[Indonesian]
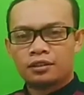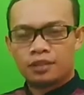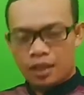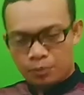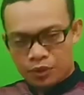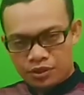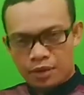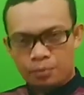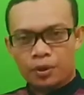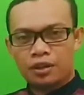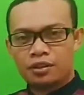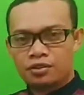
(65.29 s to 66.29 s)
telah
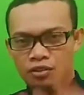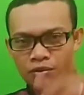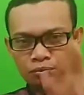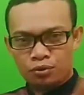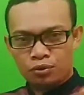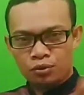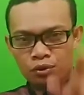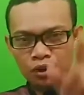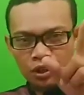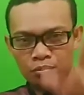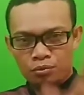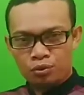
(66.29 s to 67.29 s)
mencapai 10.000
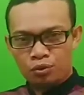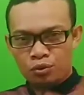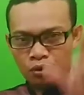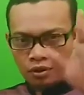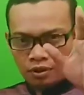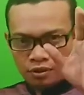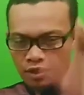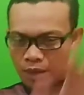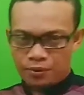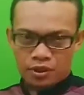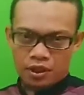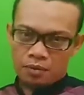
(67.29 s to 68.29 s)

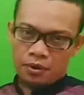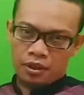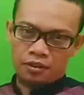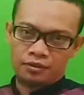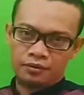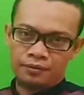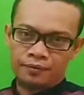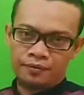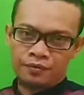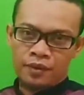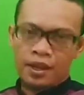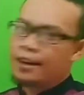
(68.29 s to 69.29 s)
subscriber.
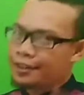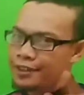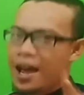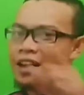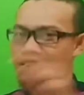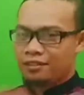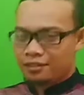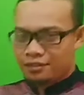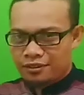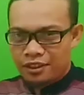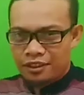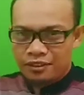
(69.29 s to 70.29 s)
Dan
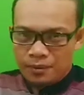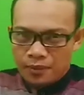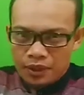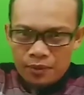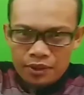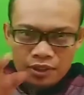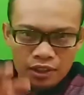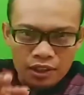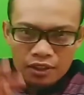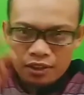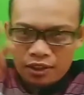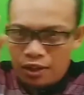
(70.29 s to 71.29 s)
teman-teman
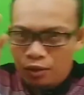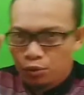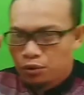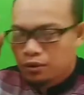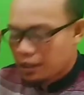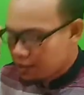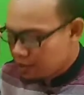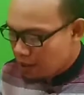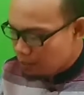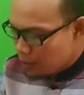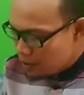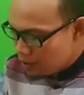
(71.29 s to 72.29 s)
sekalian itu
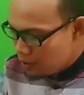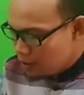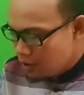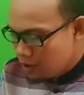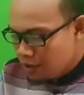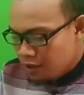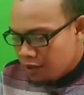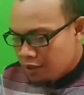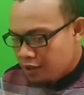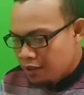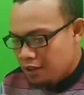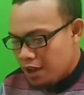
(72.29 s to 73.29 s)
tercapai
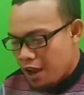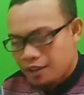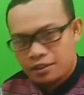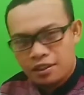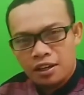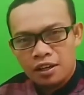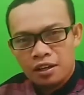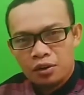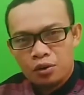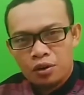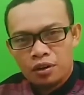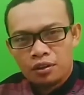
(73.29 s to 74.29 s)
hanya
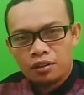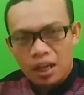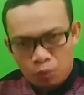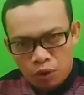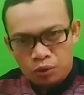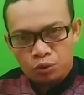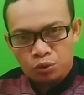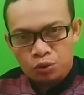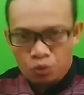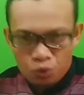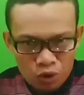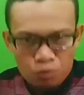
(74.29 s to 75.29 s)
dalam
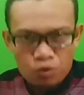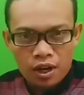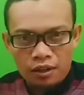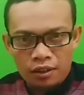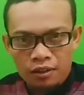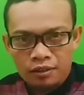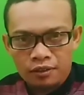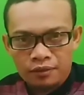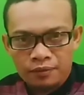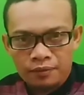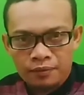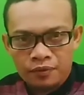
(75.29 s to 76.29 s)
waktu 2 bulan.
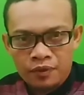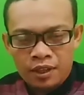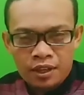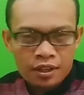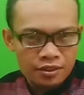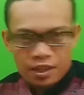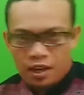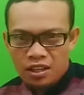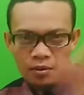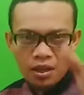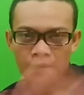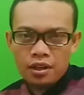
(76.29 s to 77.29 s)

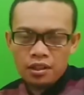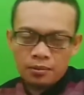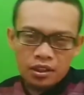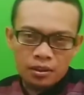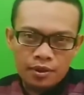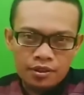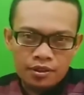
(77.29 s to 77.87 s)
Caranya bagaimana teman-teman